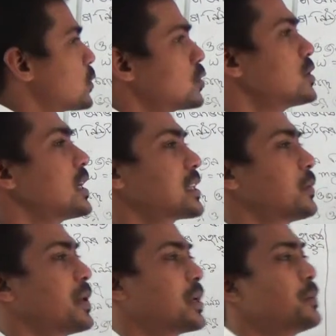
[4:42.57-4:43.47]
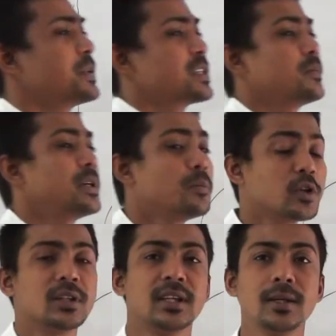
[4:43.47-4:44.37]
প্রশ্ন জাগতে পারে পৃথিবীর
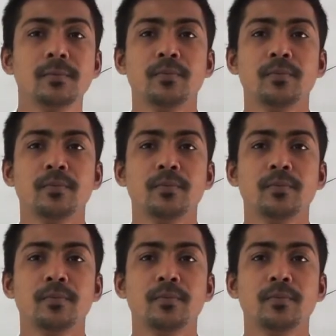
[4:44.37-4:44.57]
মধ্যে